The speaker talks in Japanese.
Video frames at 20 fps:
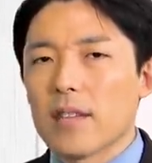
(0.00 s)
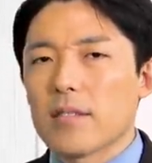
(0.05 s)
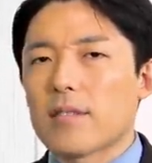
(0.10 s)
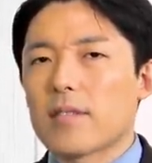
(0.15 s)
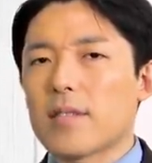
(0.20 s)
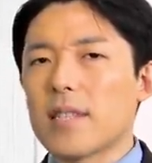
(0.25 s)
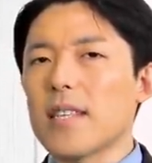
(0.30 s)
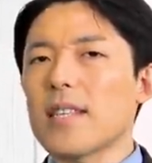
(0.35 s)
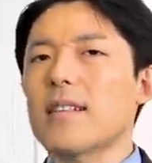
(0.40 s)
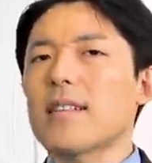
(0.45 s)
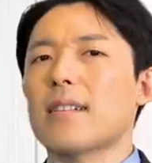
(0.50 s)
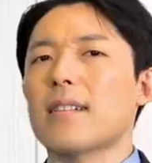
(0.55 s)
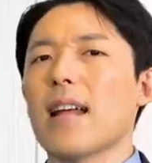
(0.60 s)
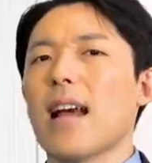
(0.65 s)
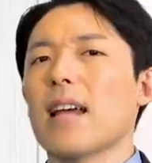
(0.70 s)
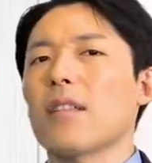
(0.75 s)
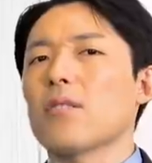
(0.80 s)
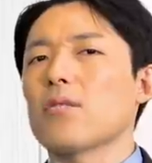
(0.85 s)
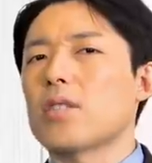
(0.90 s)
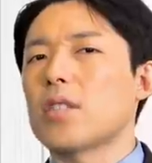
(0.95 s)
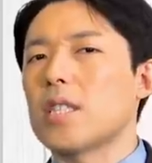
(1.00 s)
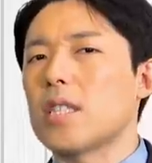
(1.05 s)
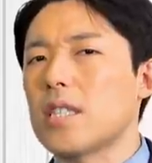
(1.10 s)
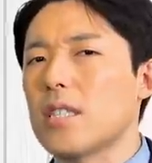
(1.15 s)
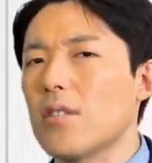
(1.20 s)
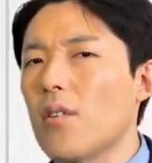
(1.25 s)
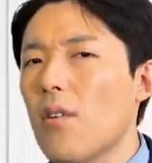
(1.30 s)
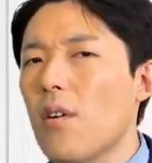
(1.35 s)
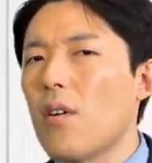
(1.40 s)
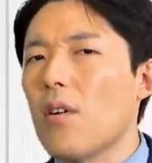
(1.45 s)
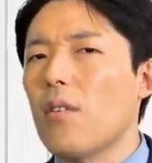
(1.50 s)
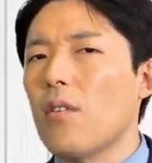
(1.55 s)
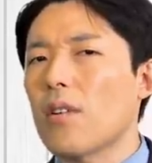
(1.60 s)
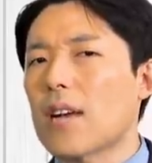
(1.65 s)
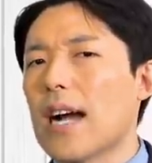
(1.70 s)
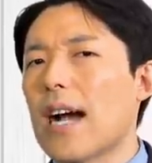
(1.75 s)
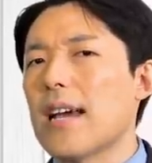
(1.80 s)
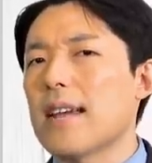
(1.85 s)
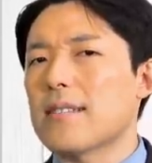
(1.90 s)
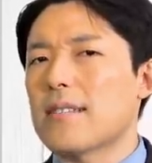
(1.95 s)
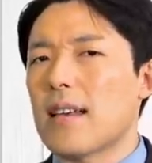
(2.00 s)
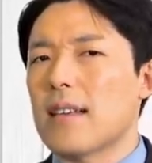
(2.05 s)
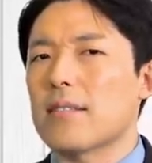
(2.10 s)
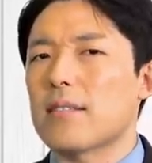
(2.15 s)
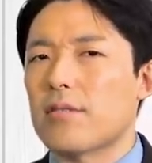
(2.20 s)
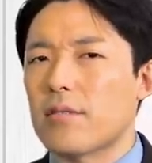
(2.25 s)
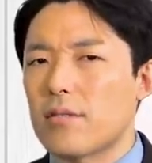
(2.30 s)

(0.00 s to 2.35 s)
ツイッターの仕様を改善